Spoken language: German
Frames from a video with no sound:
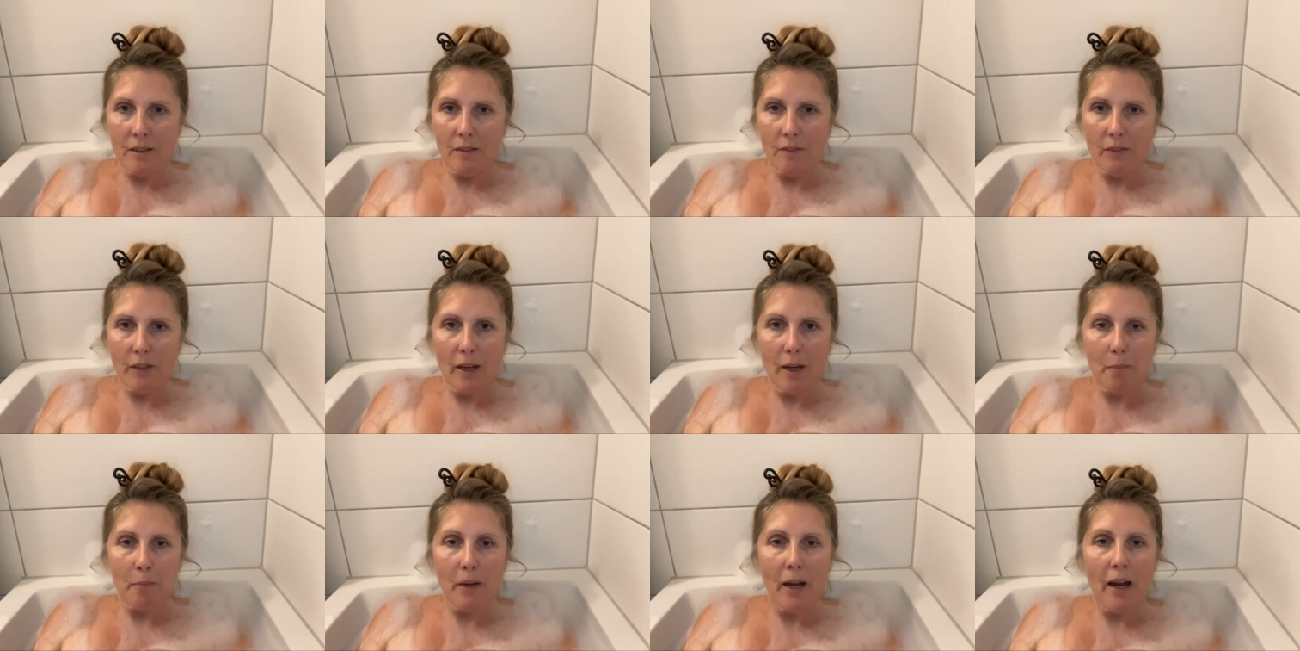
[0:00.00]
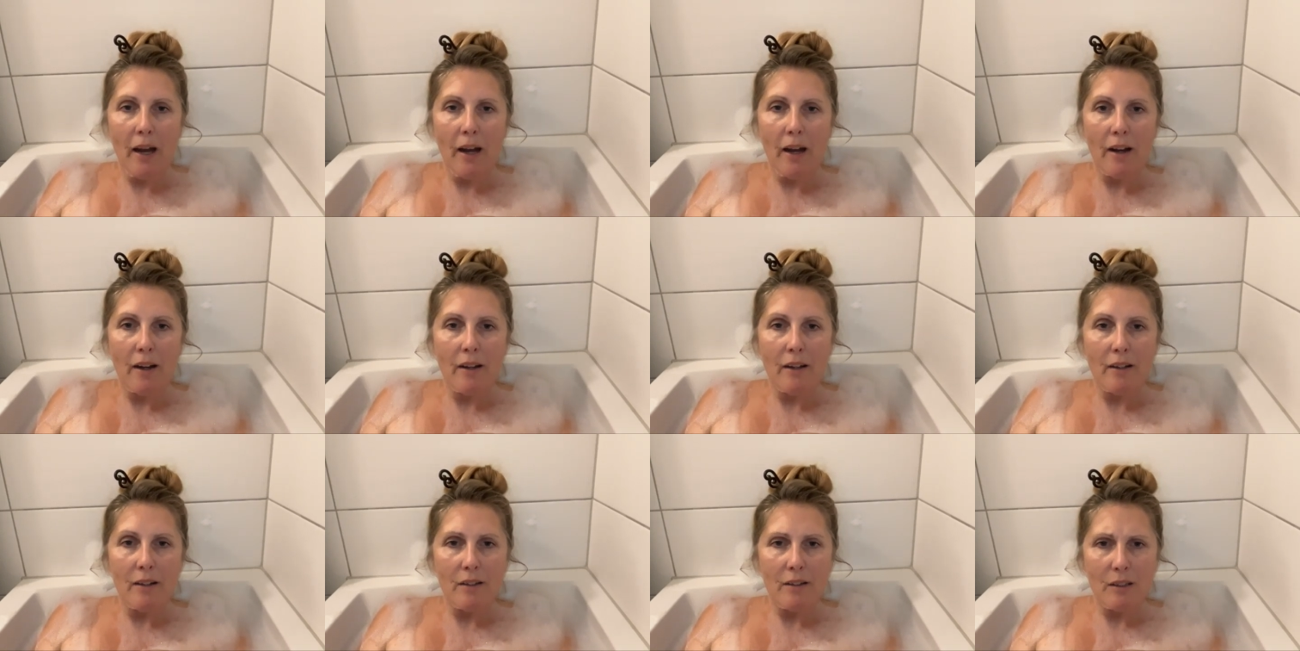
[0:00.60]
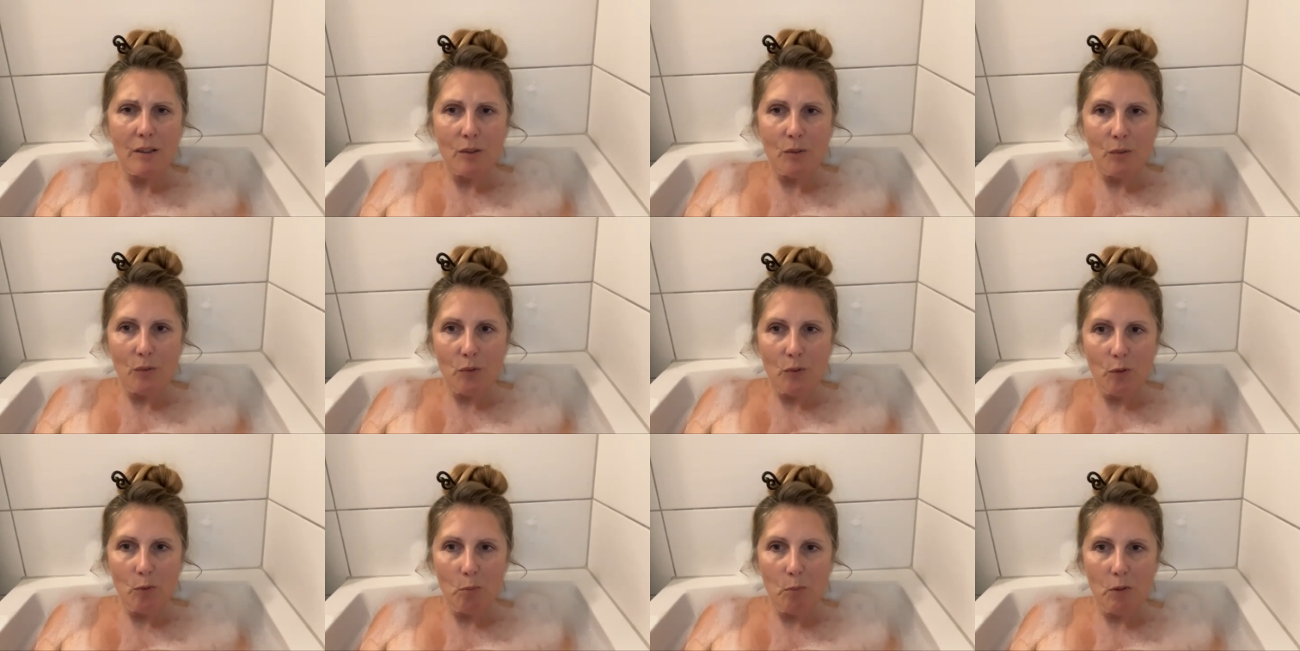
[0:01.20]
Wir haben Haare, die
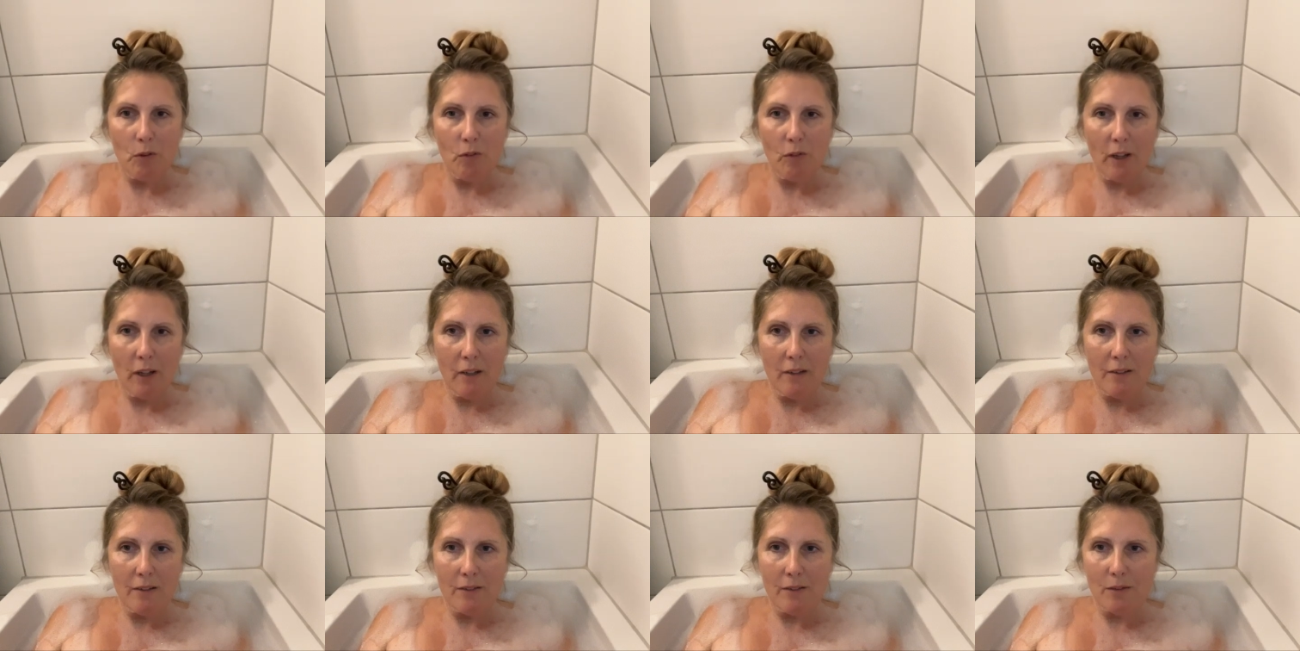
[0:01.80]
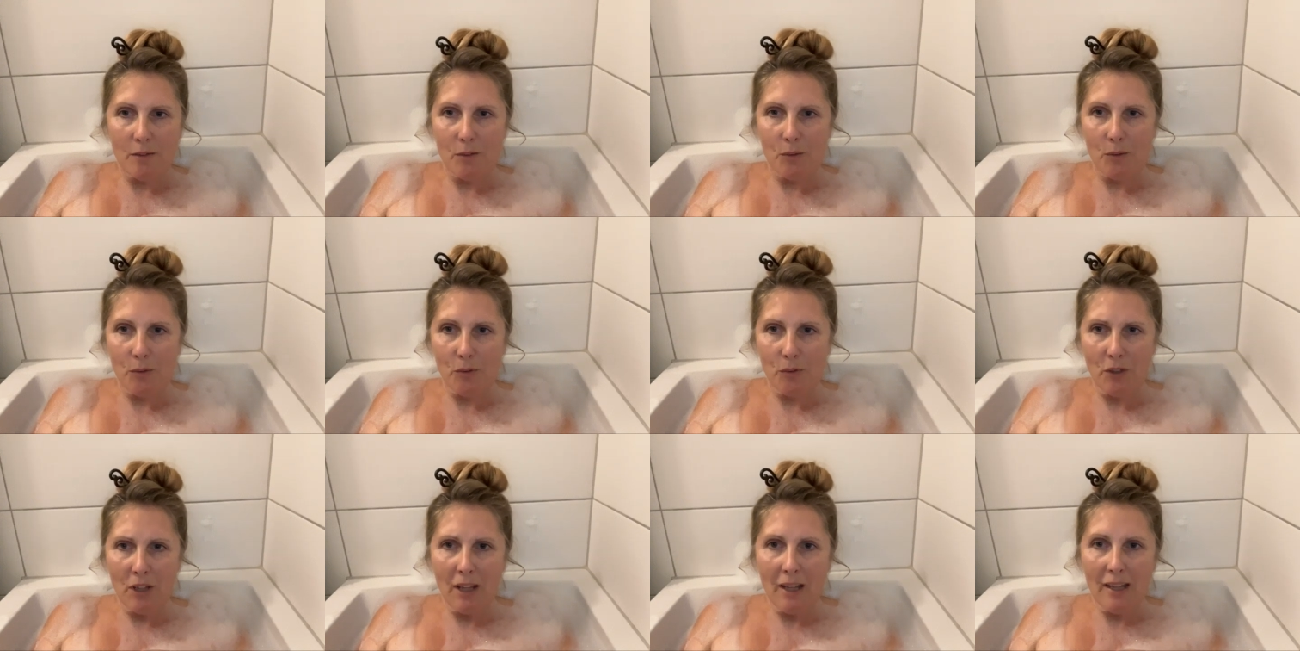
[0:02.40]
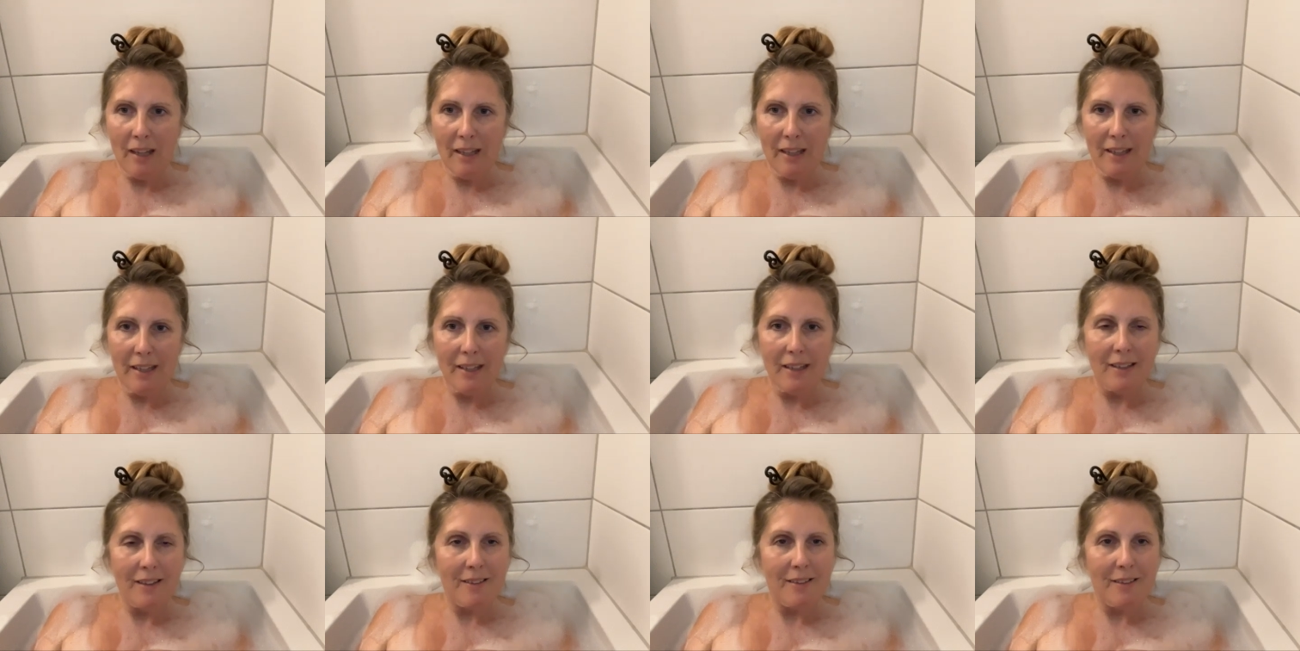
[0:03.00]
uns bewachsen und
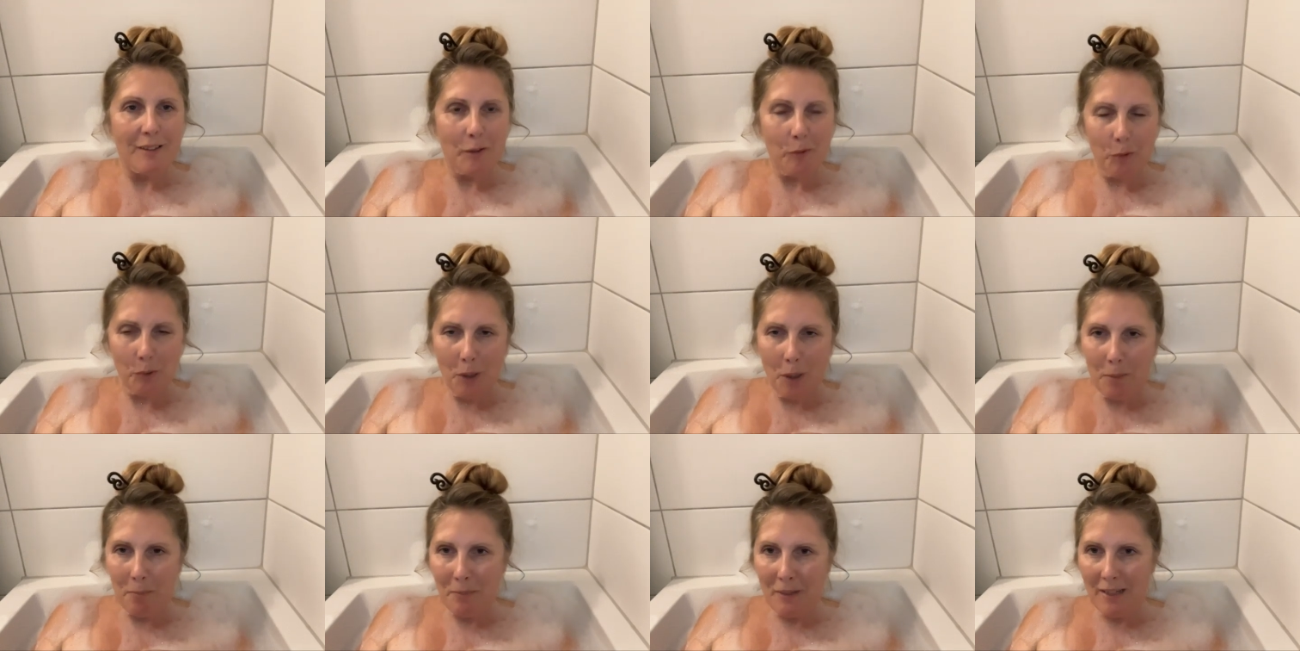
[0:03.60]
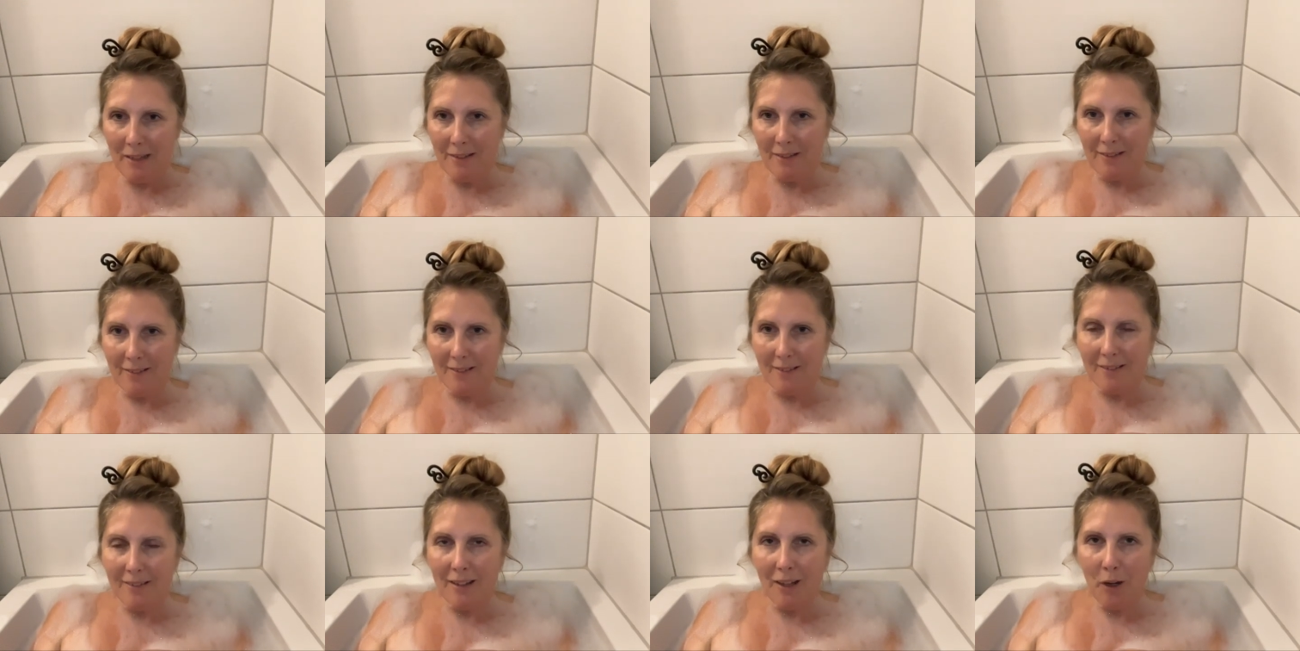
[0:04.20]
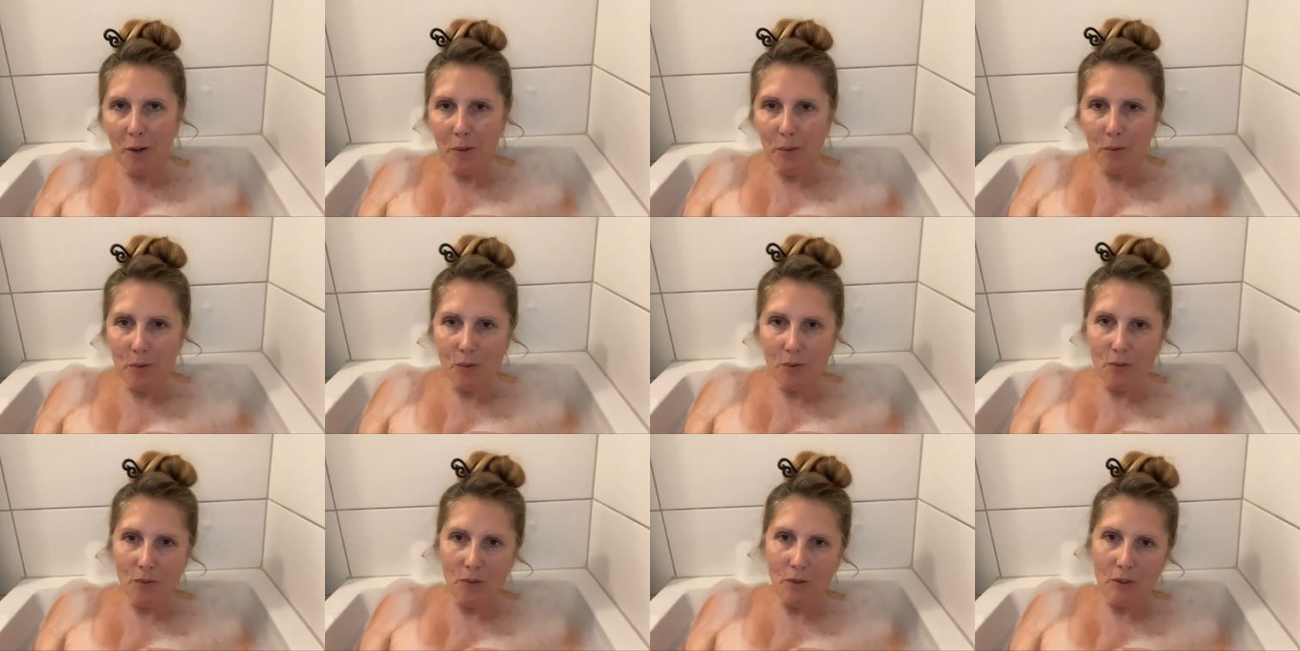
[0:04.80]
hegen sie oder merzen sie
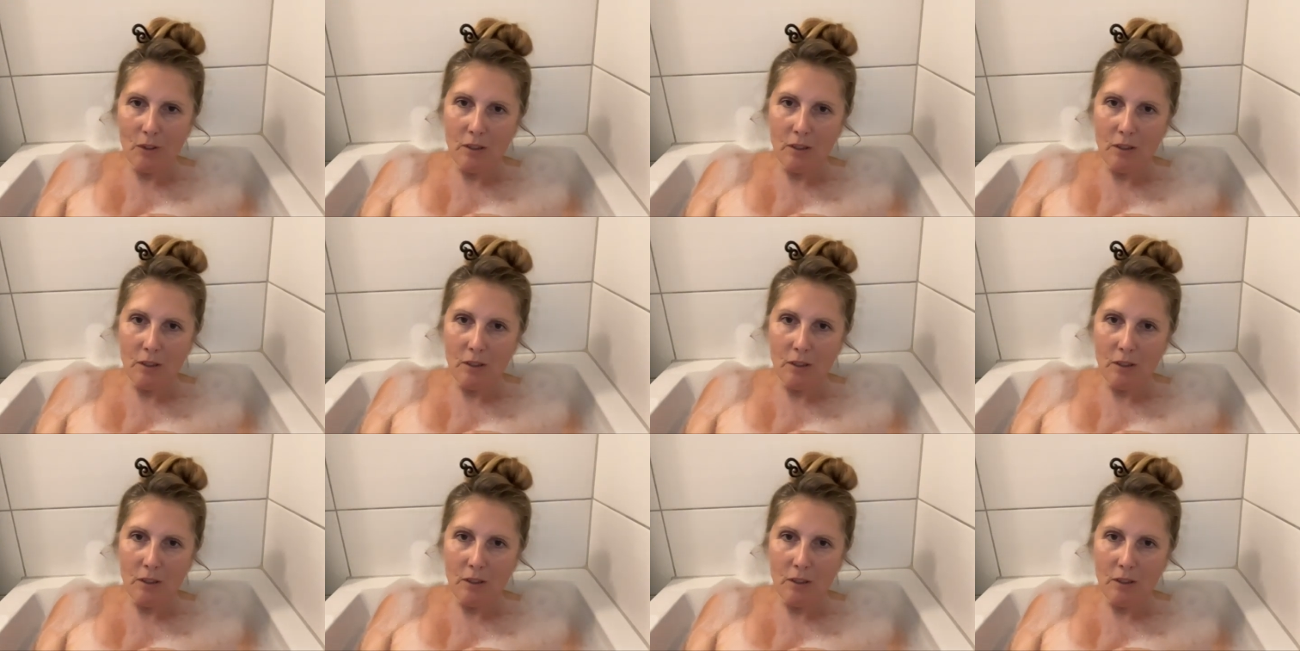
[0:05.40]
aus.